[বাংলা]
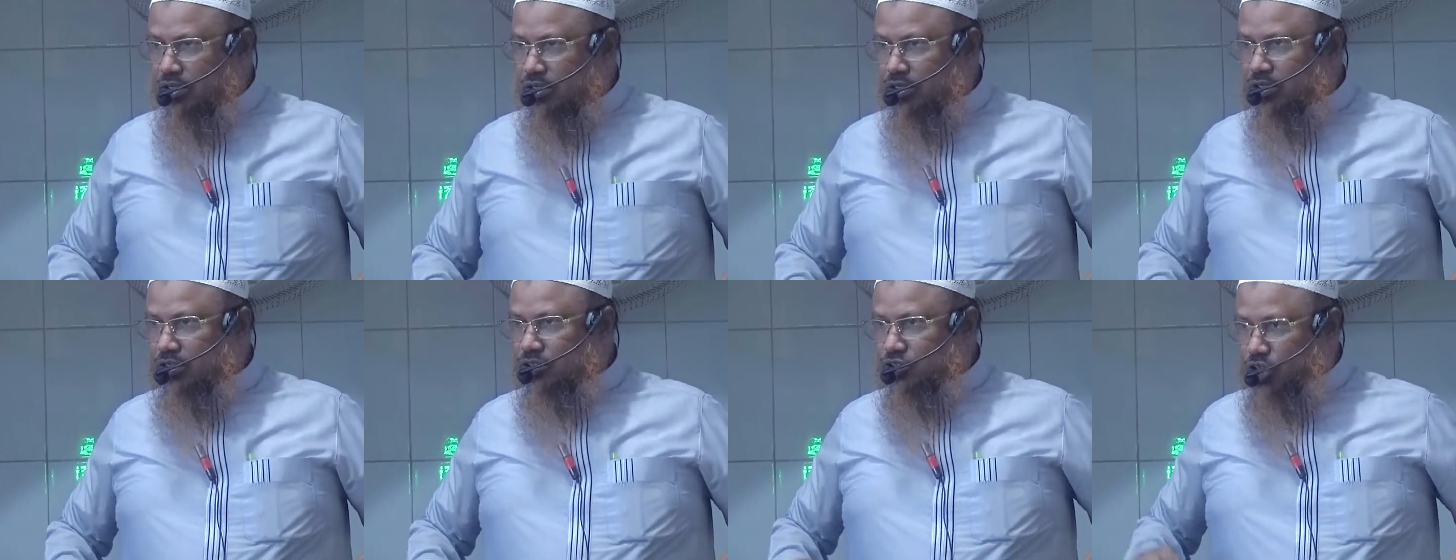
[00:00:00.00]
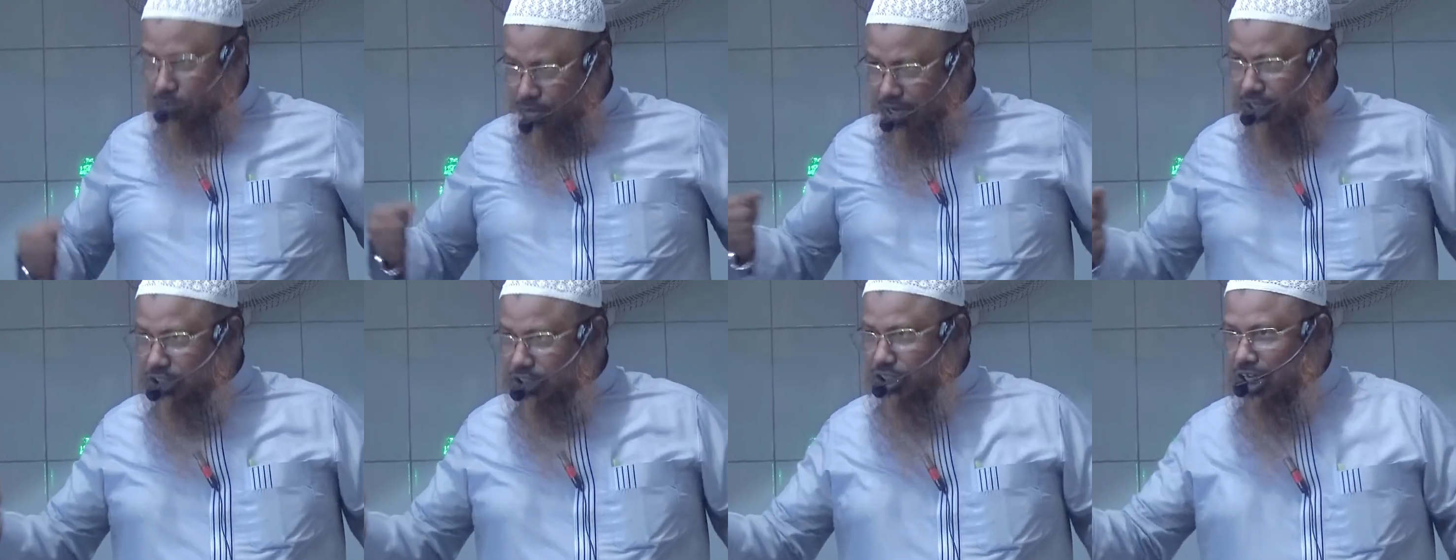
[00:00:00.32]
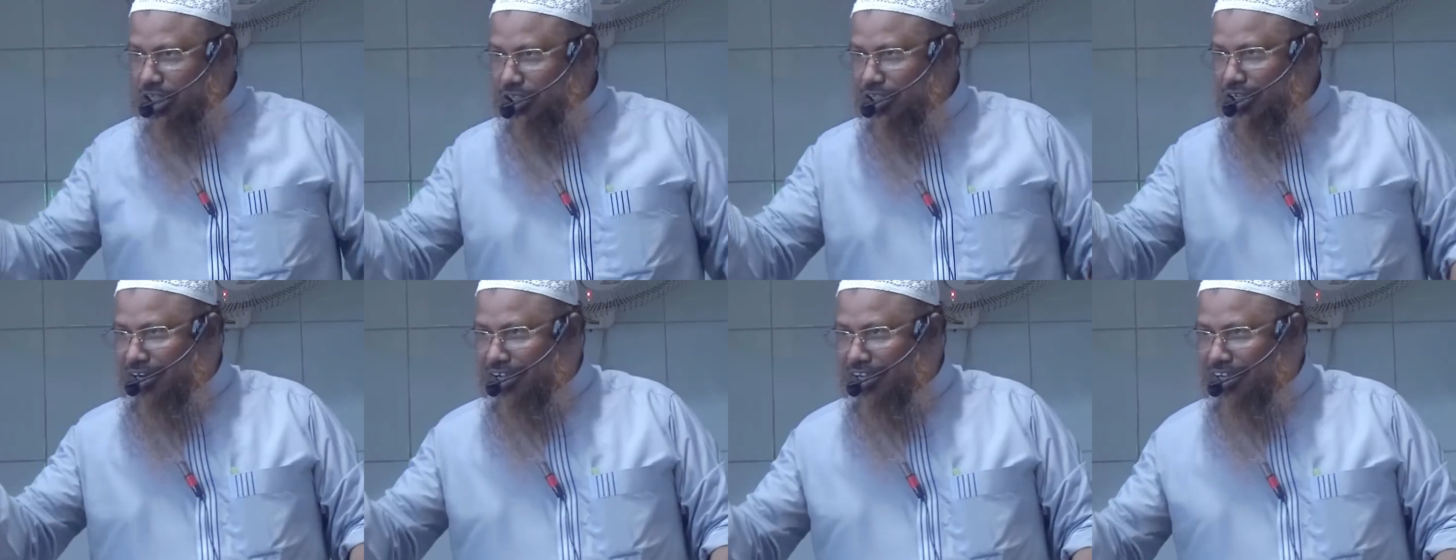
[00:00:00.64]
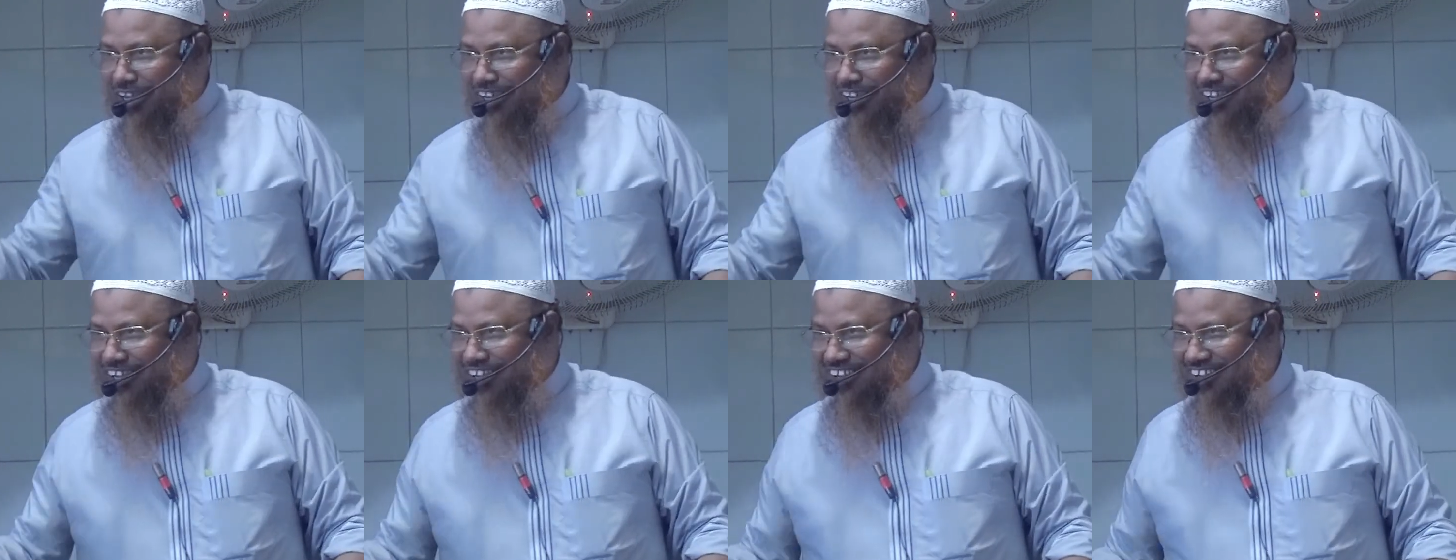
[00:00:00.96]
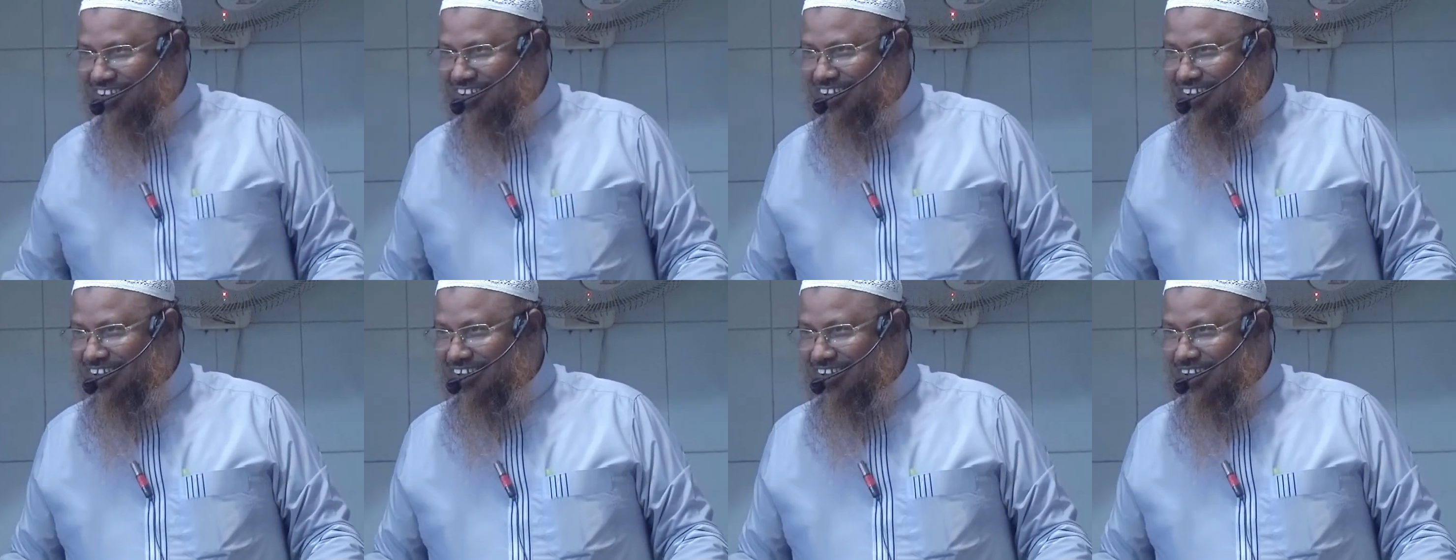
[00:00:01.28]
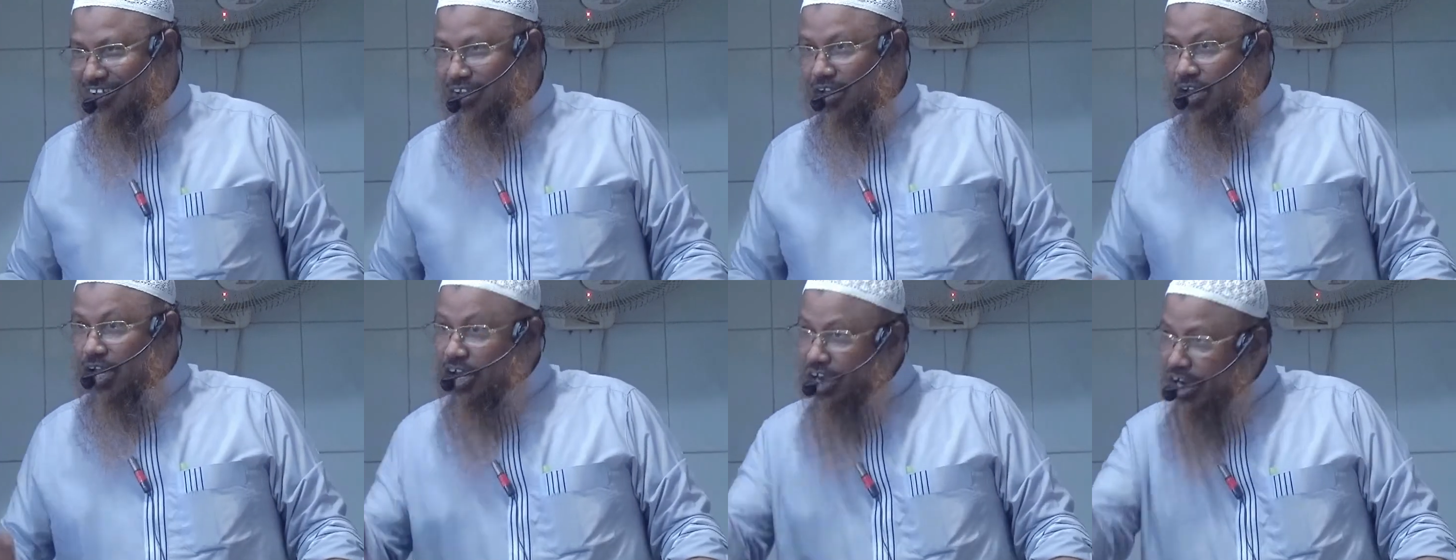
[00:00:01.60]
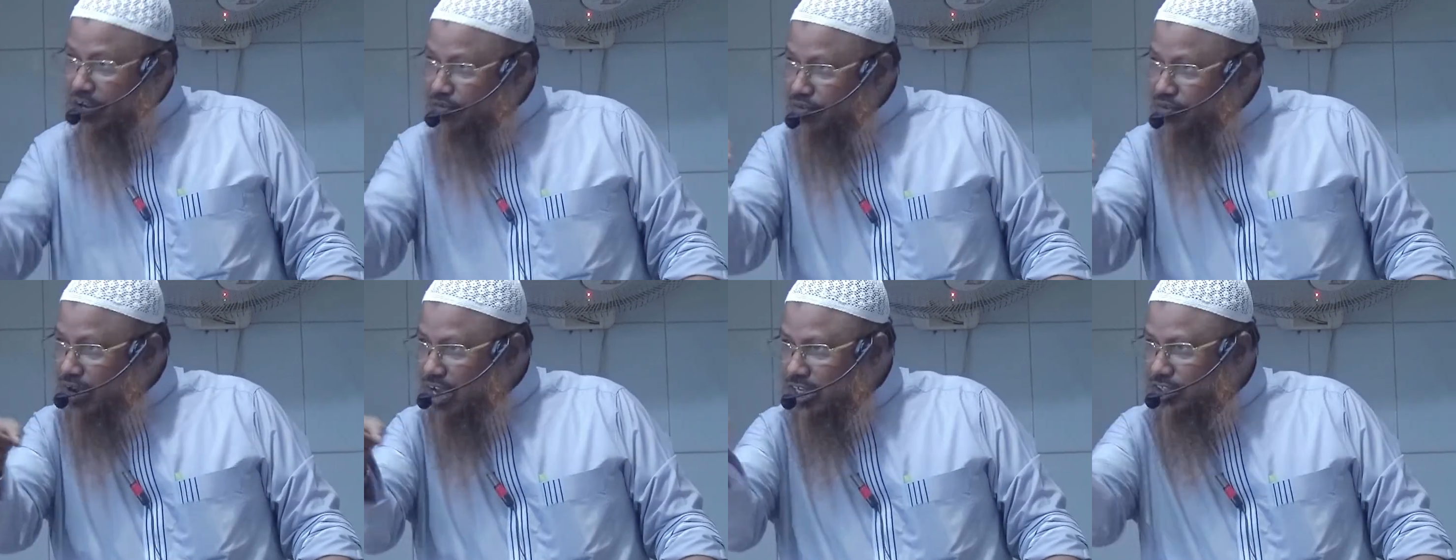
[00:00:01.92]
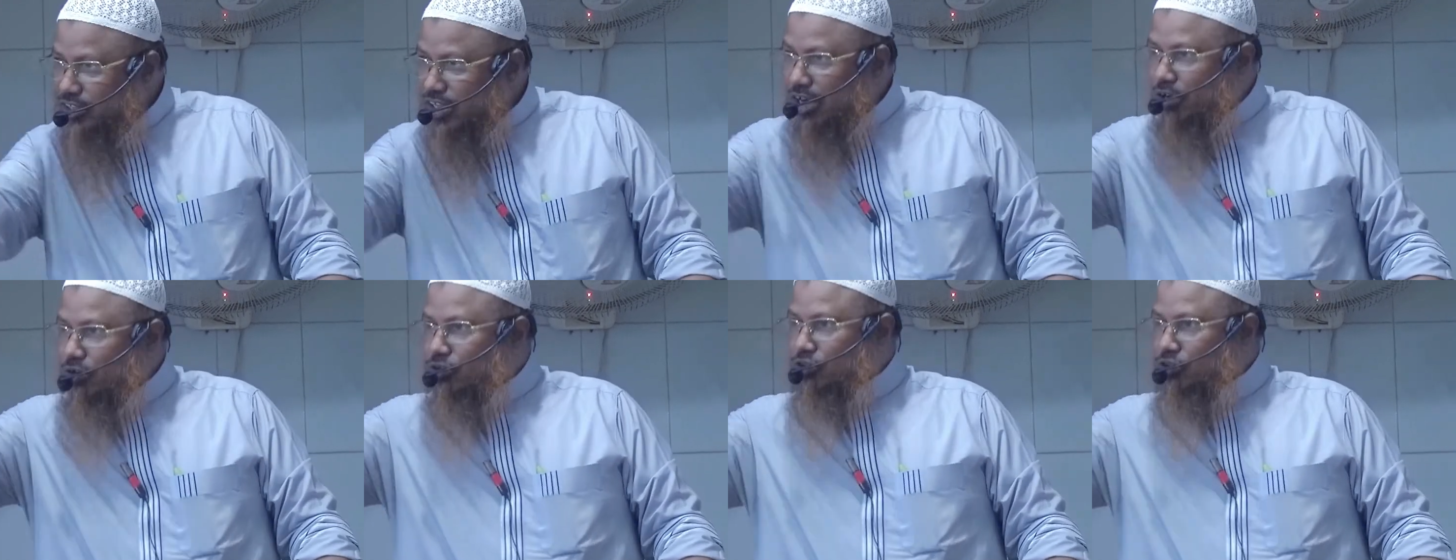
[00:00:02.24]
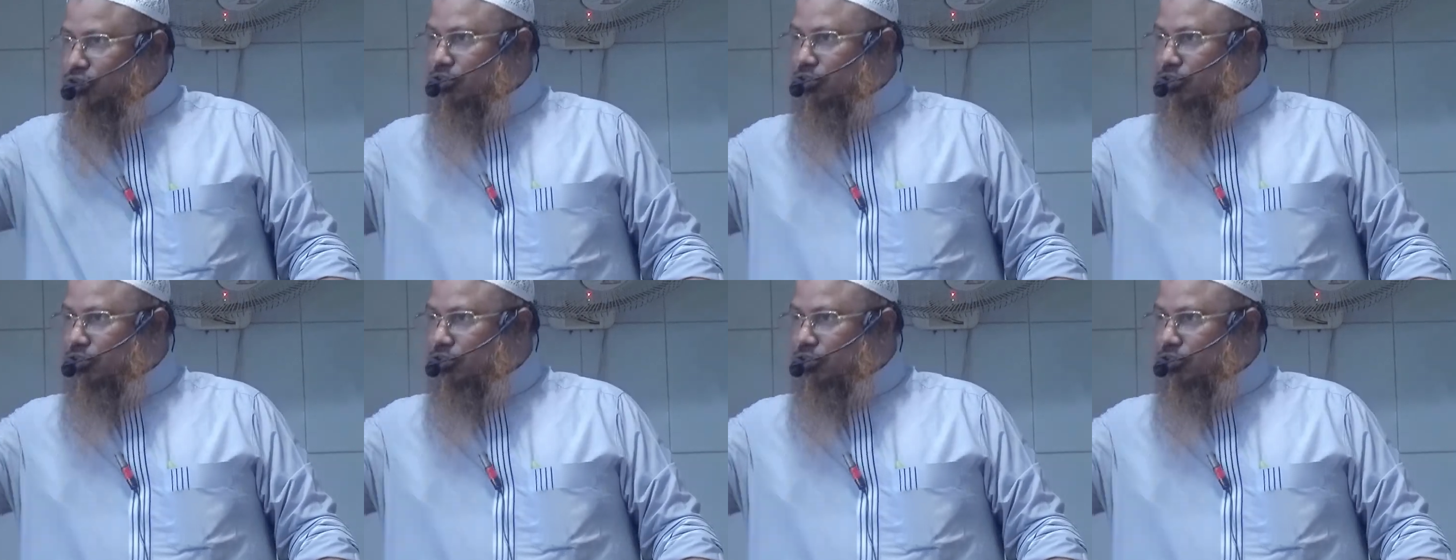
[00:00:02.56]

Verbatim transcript: সব একসাথে নাকি এটাই ফয়সলা করতে